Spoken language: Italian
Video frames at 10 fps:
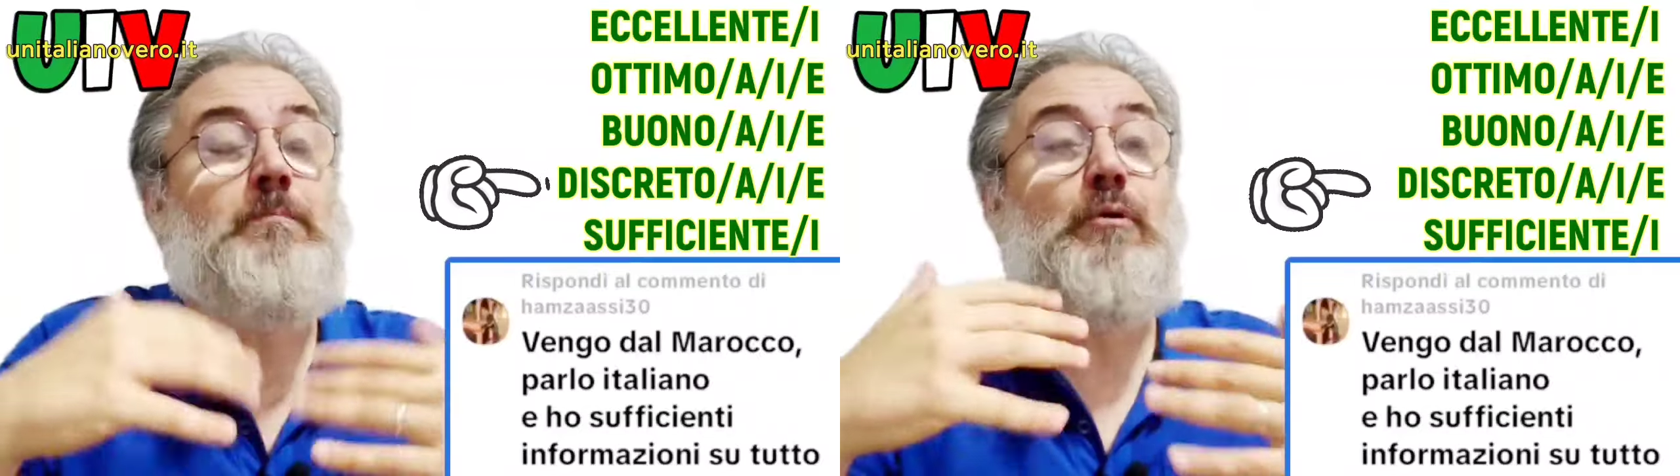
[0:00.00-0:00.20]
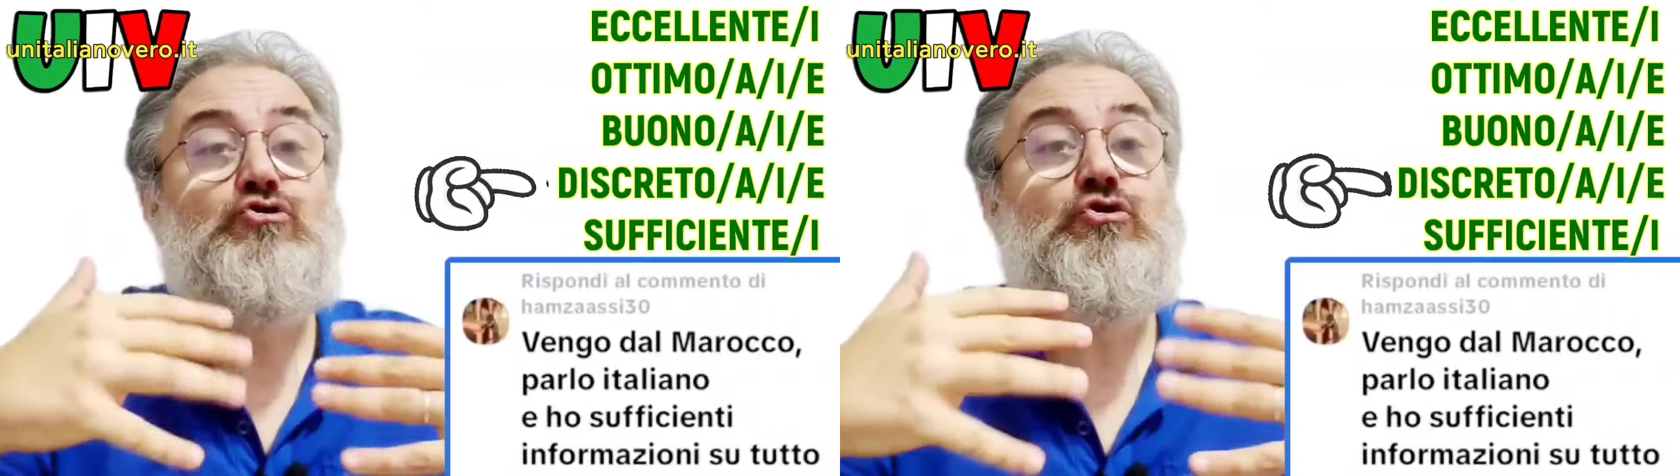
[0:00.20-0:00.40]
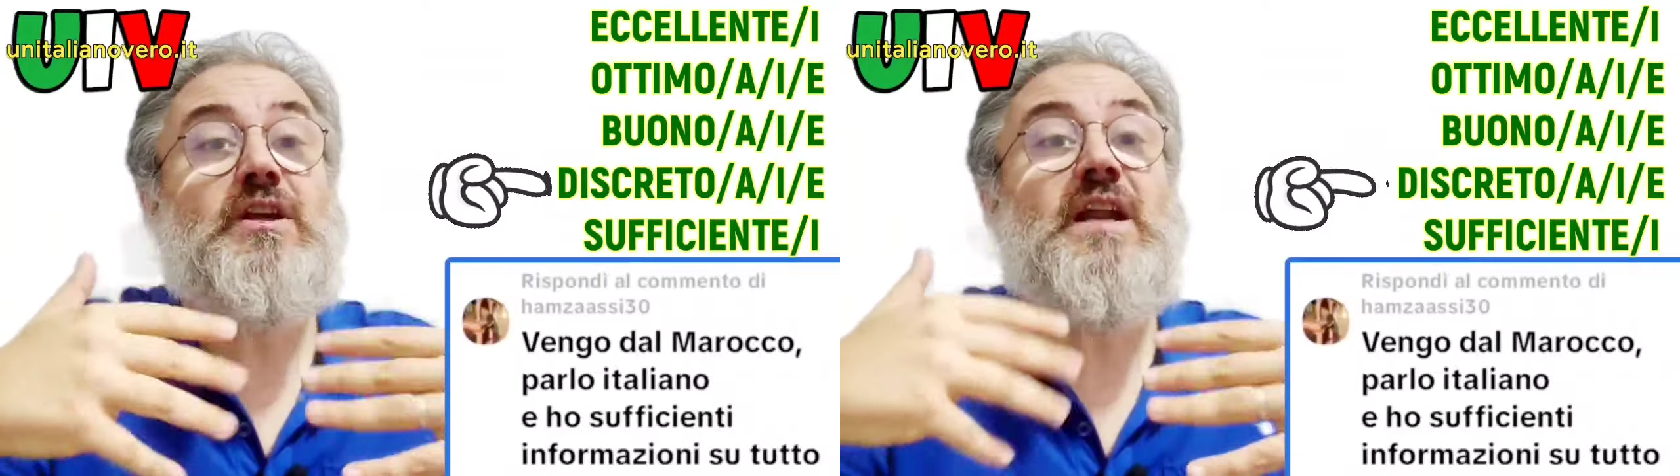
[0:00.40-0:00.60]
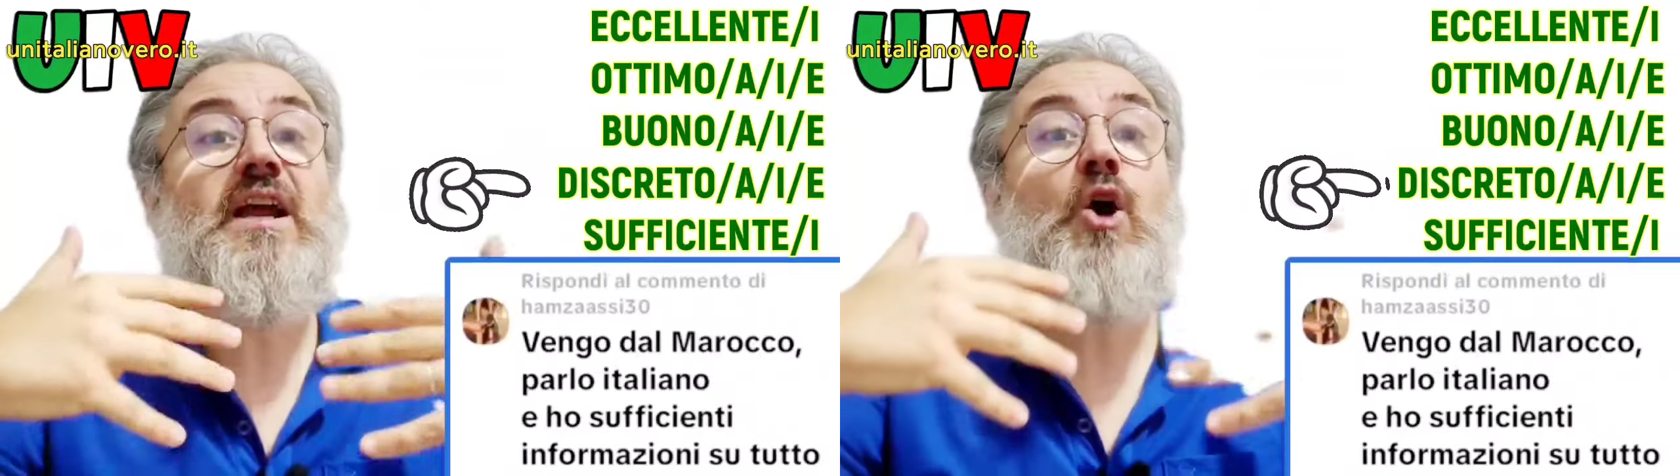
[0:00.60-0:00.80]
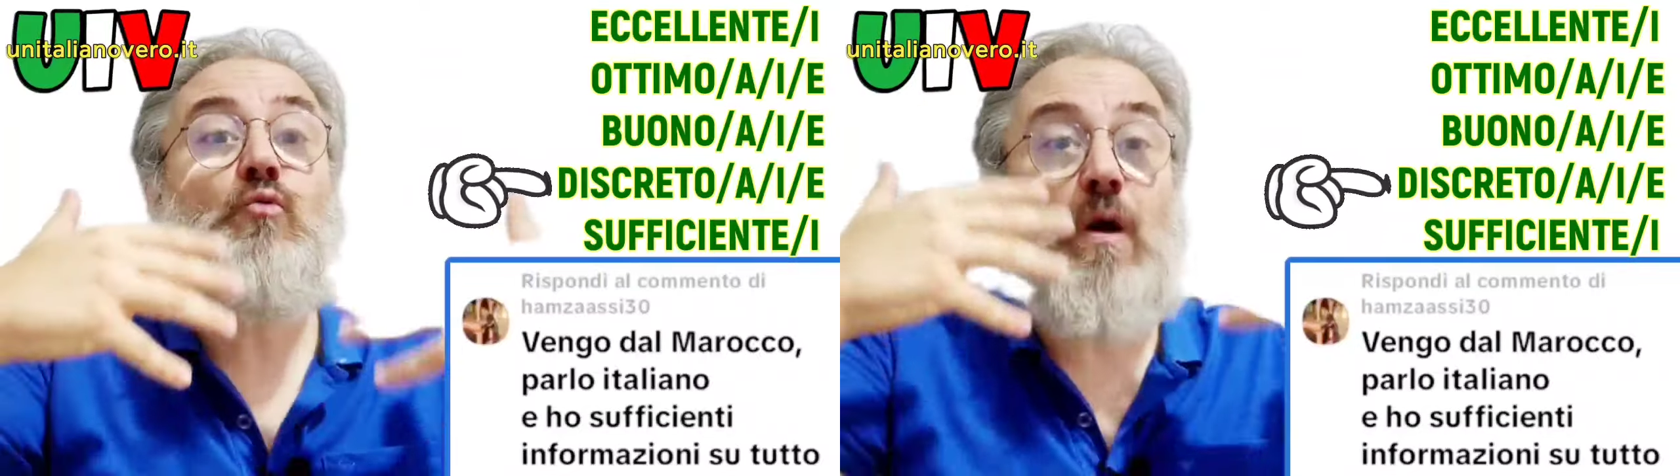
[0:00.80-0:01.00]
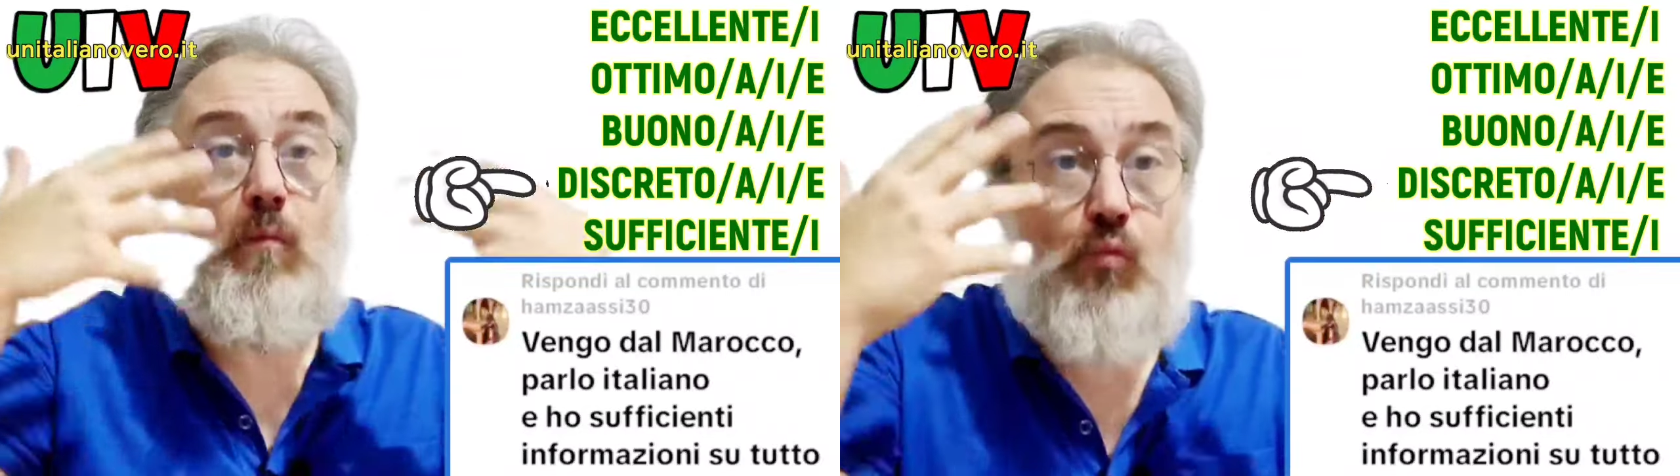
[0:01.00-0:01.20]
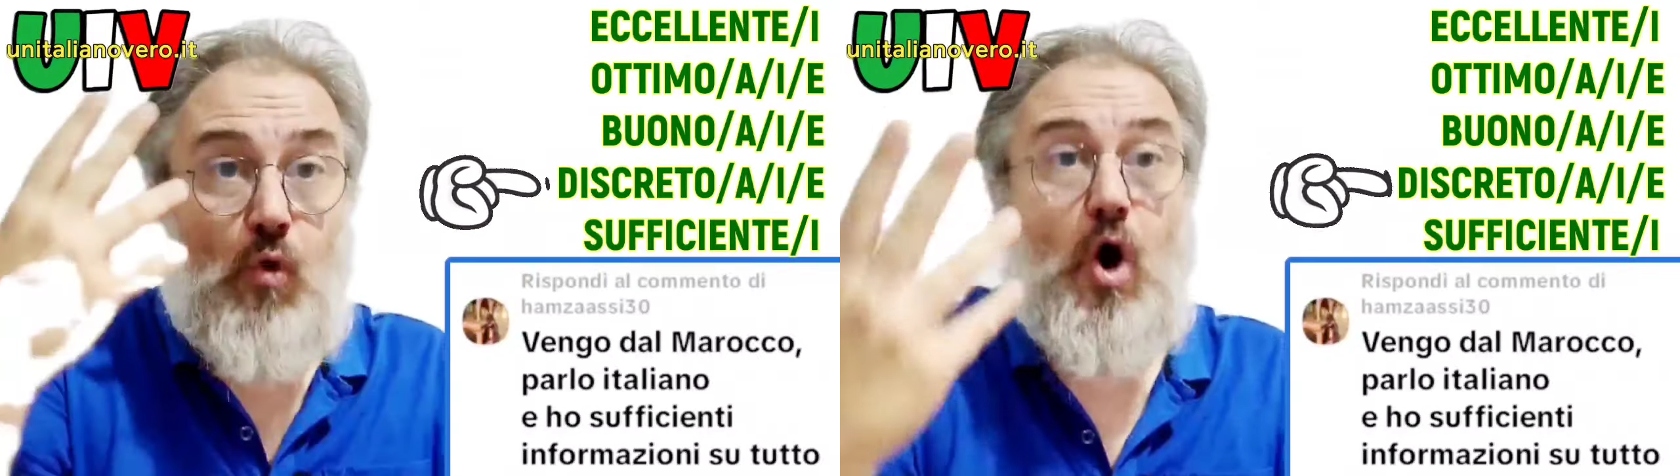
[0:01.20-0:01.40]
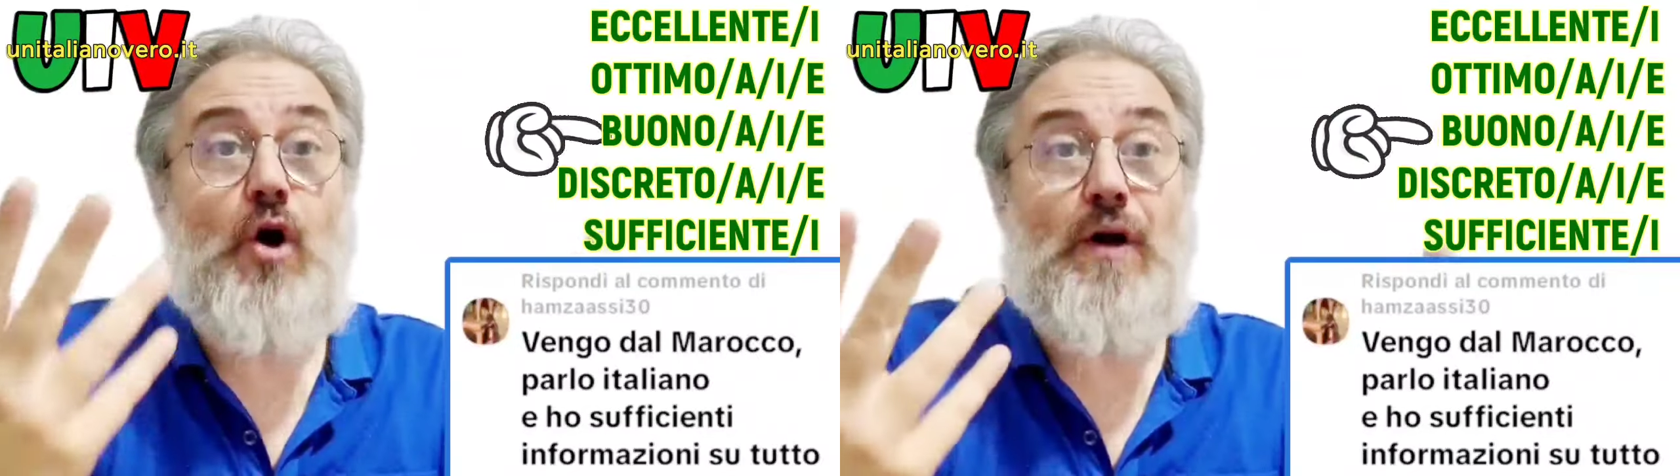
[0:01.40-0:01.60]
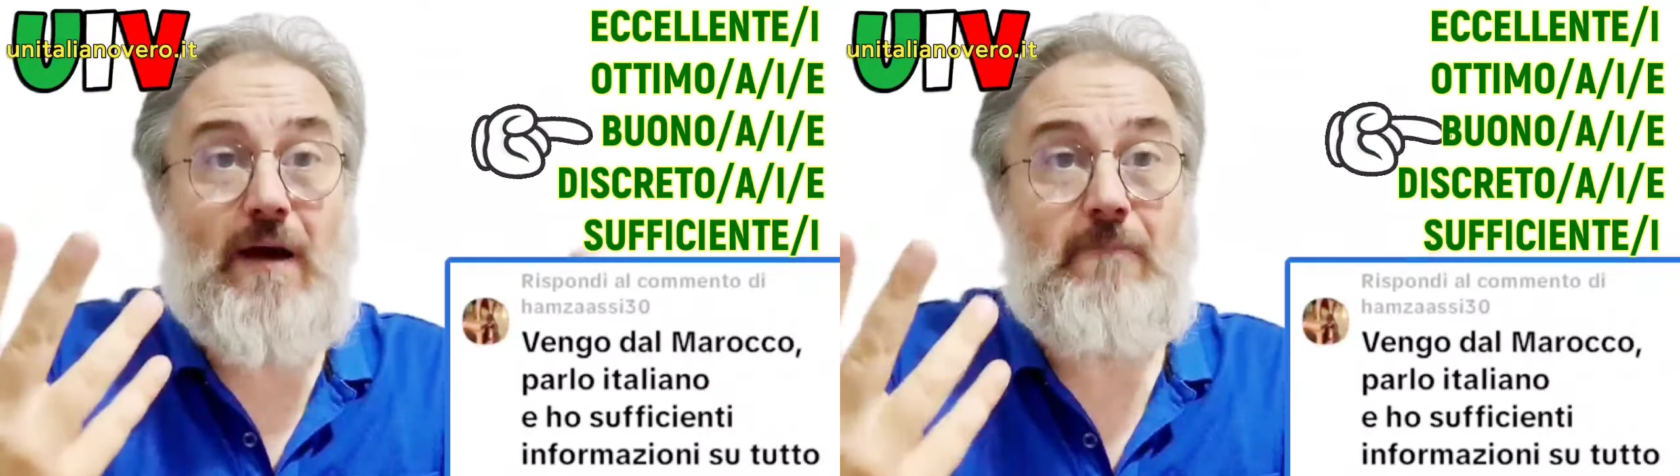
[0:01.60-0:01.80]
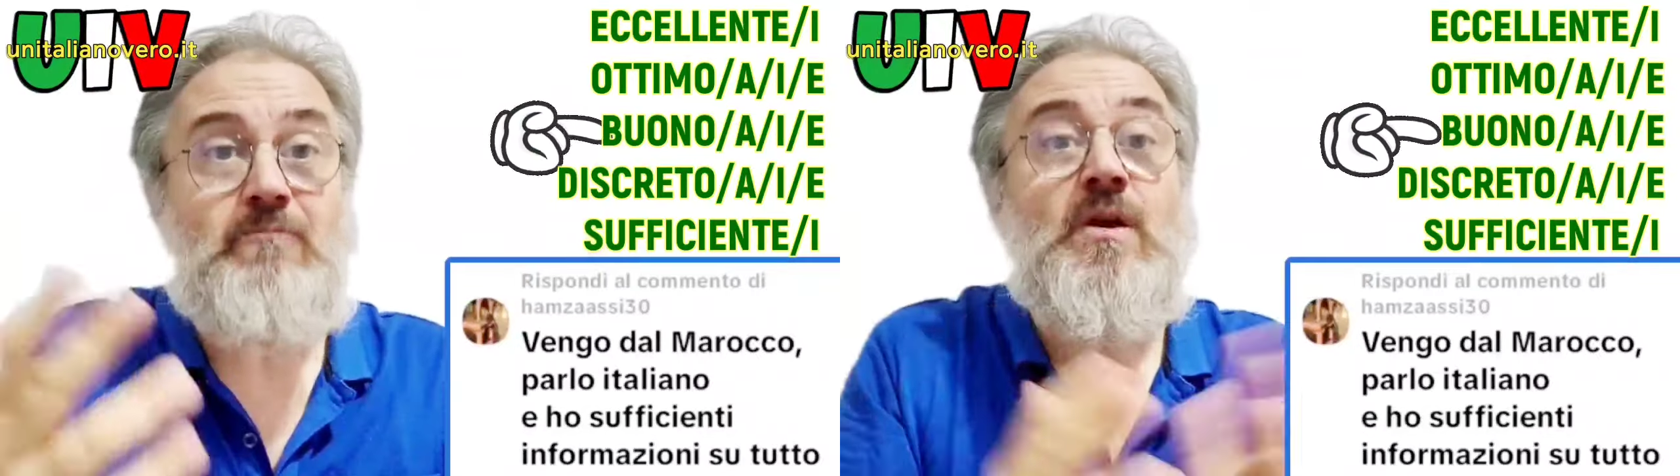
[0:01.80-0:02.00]
e posso dire che ho una
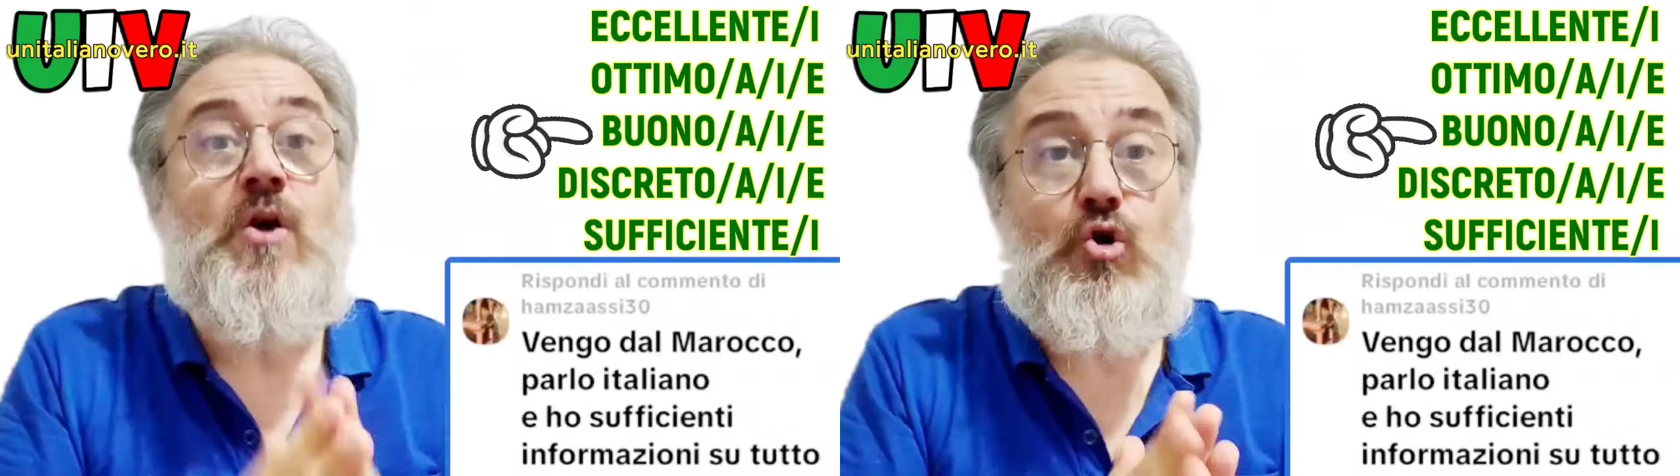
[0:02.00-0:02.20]
buona